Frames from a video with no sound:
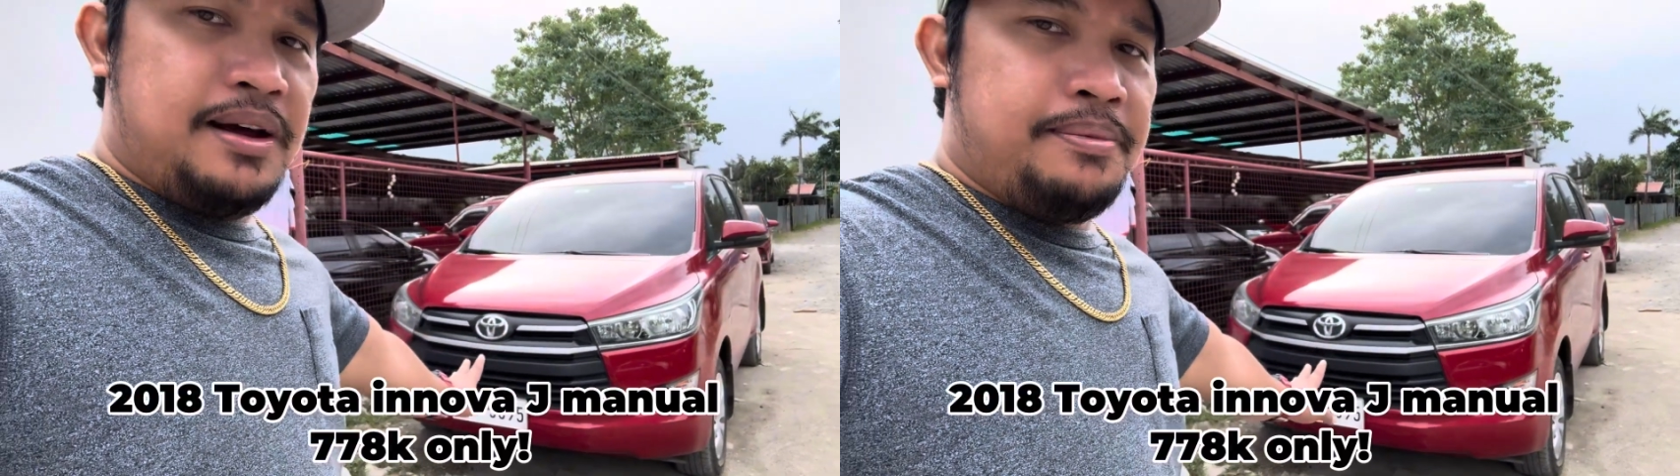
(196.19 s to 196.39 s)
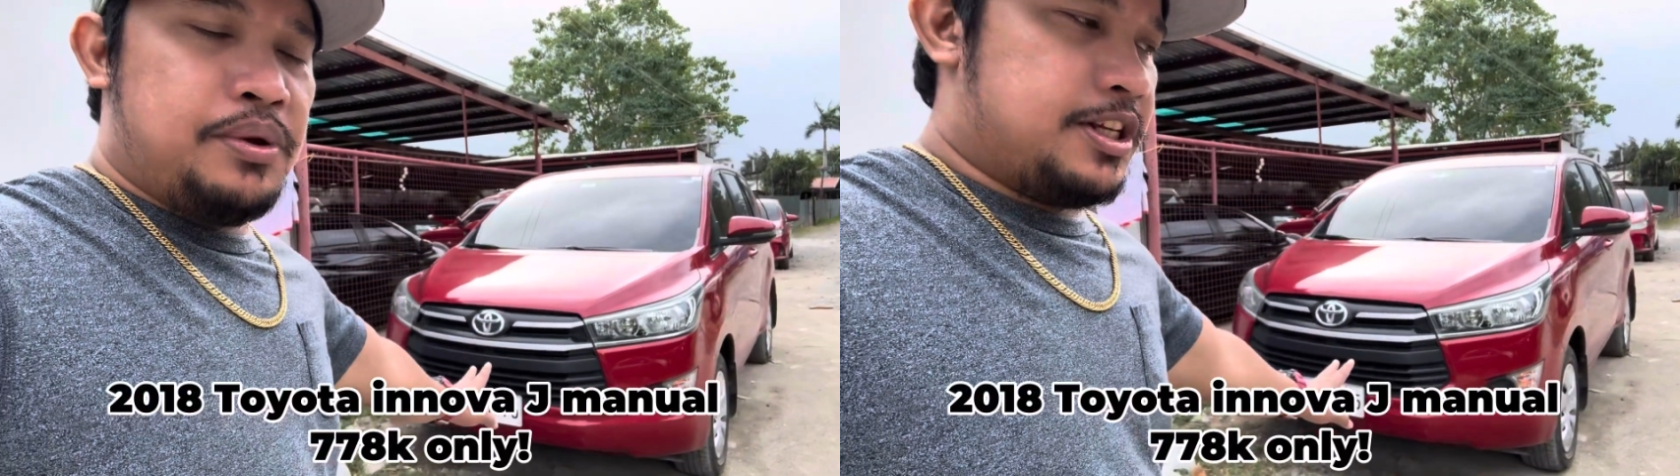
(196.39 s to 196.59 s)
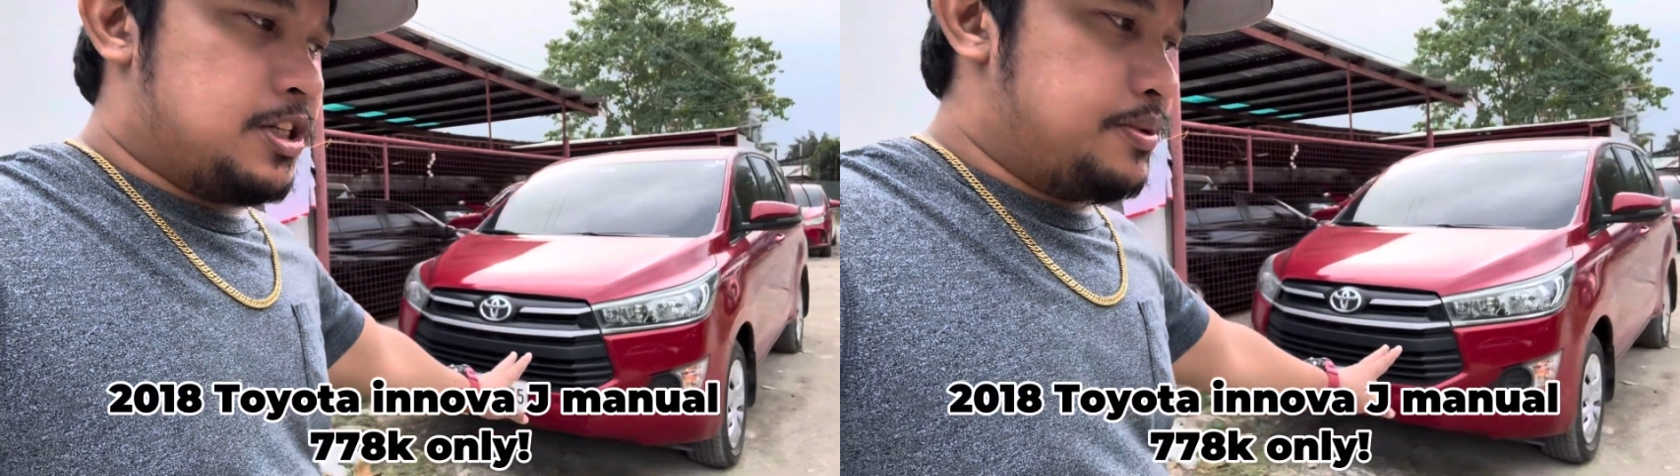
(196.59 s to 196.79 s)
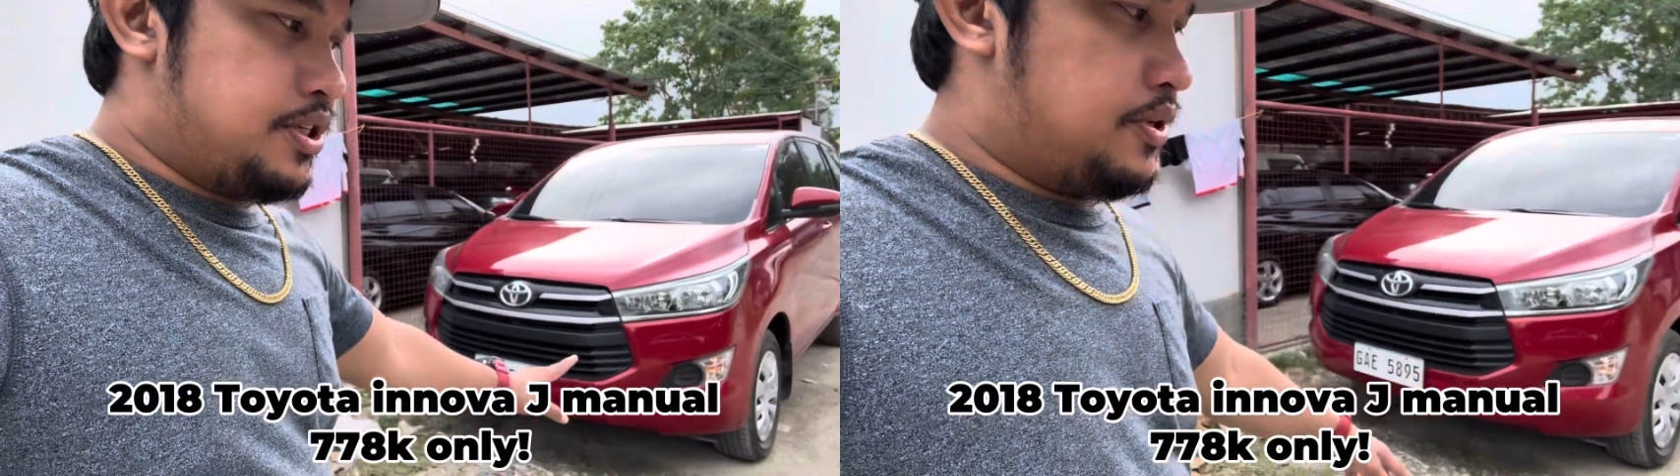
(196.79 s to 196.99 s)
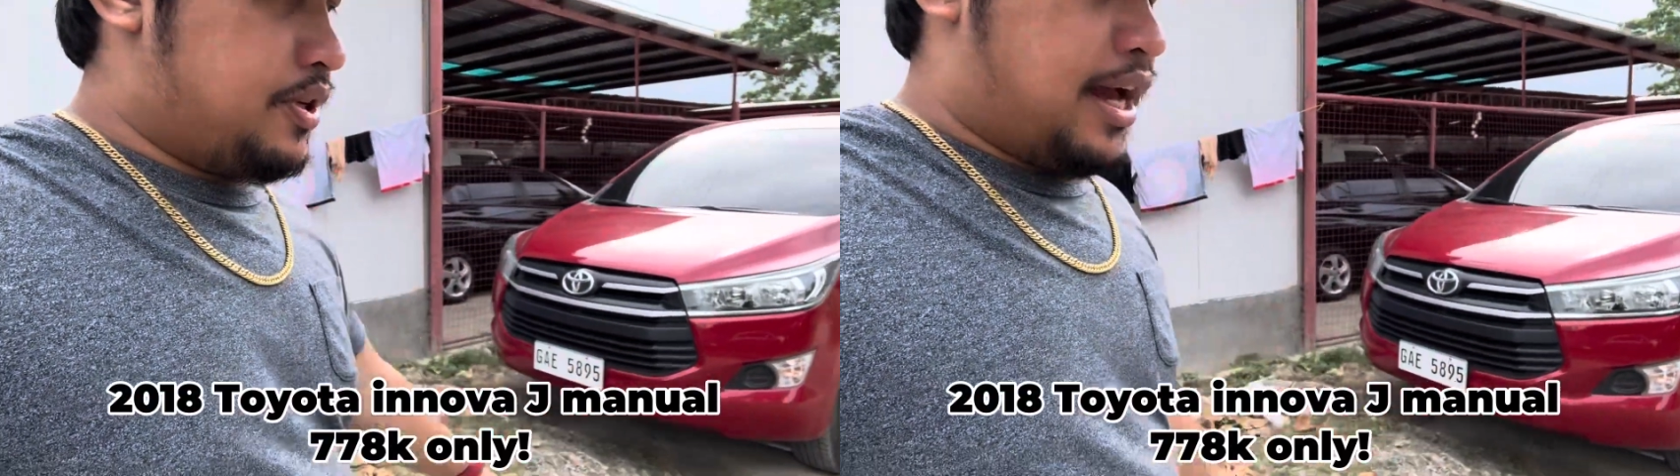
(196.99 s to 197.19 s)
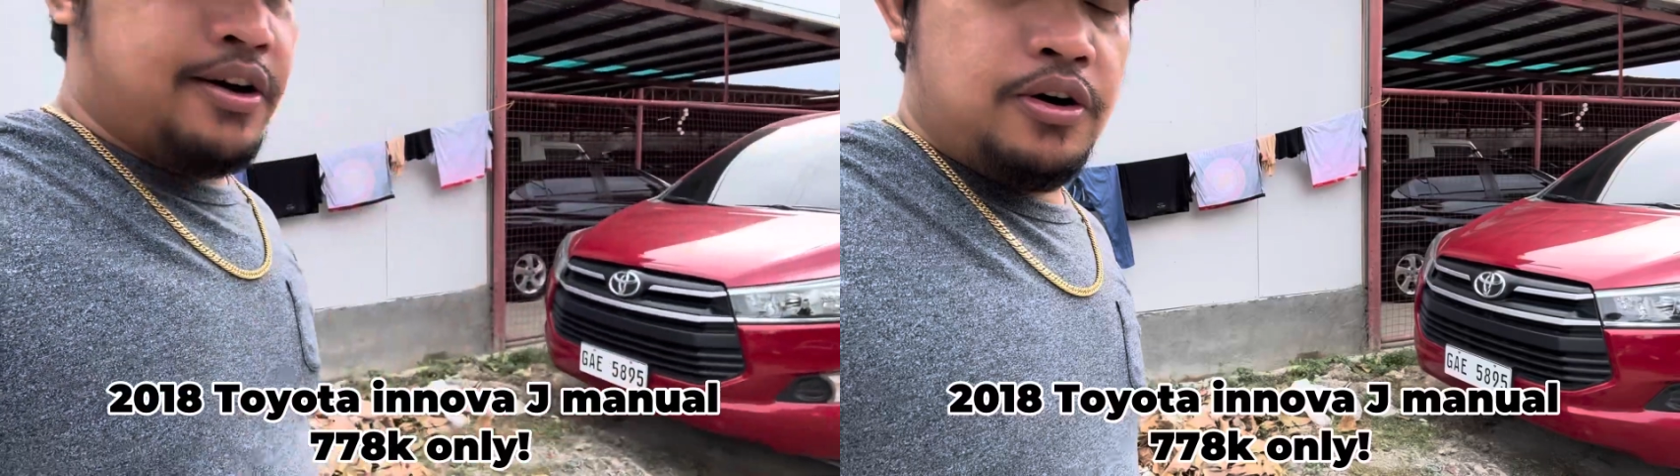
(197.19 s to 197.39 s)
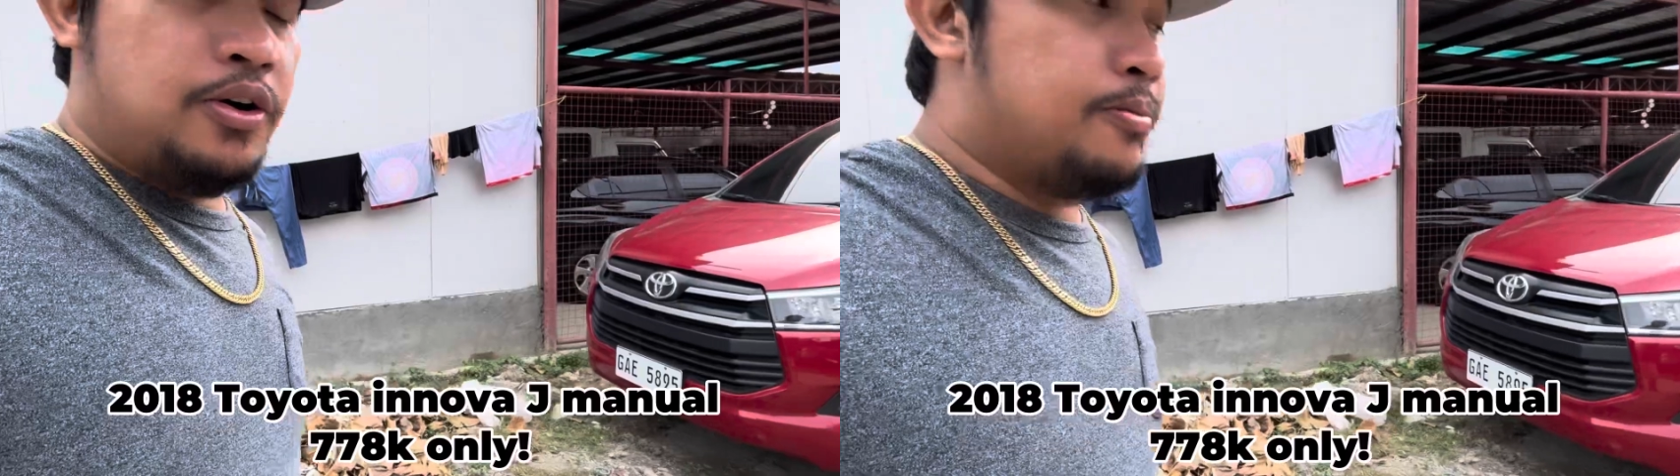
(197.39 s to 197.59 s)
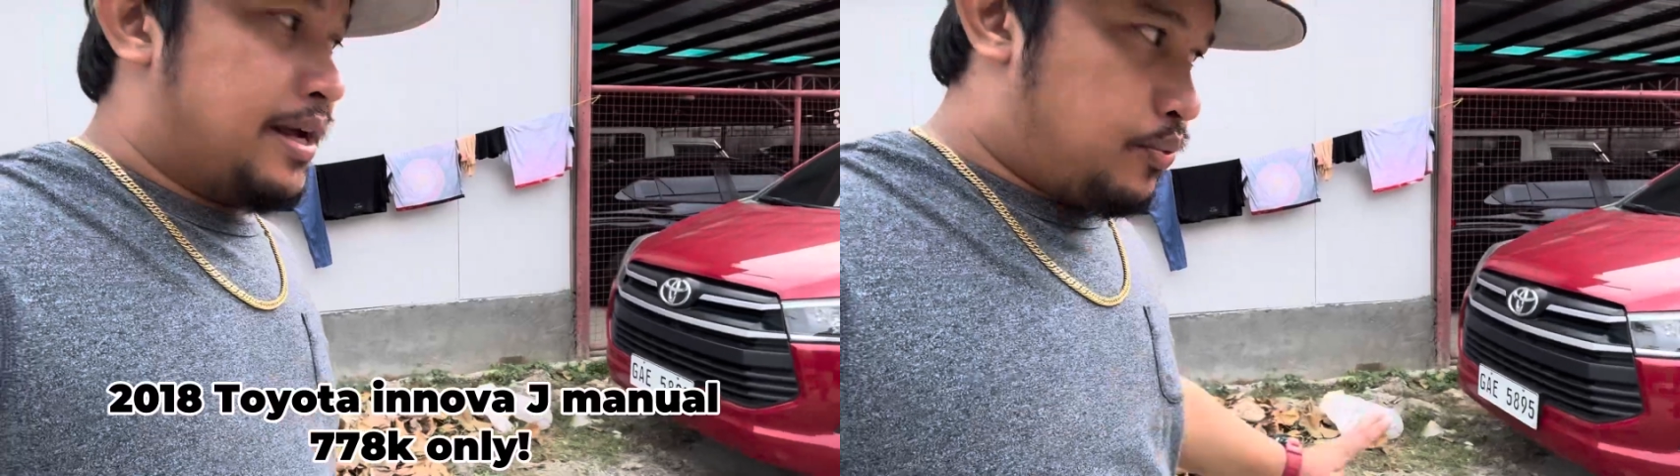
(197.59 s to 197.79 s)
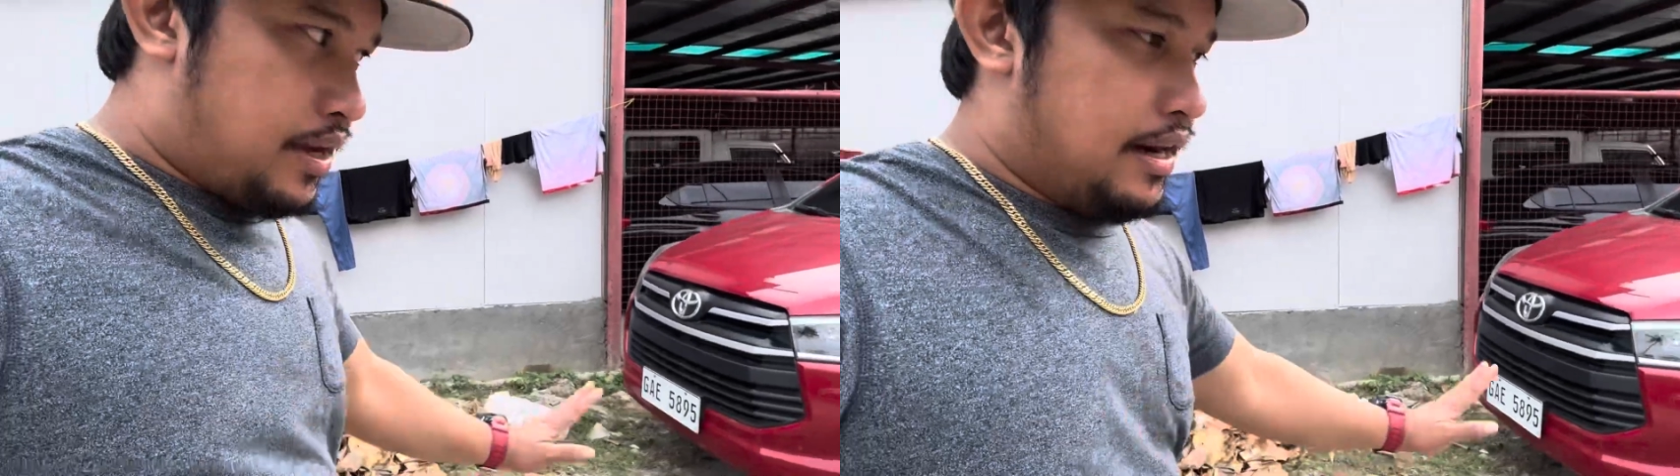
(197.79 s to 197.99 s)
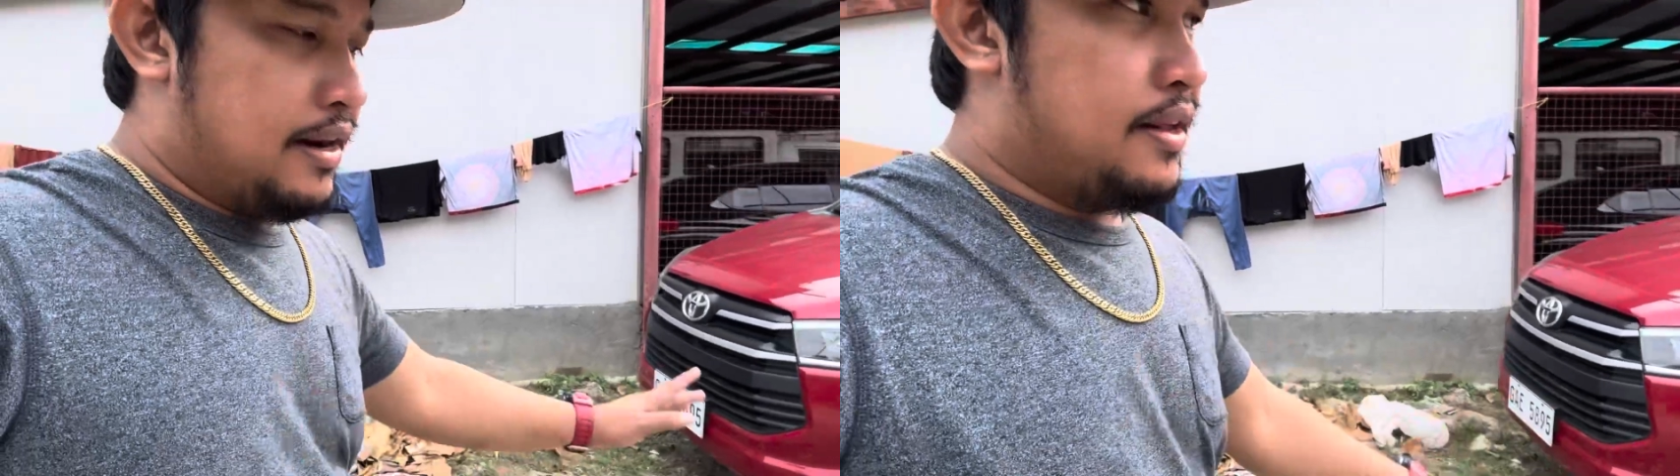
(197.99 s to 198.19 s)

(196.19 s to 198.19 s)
manual transmission. Ah, oh, manual.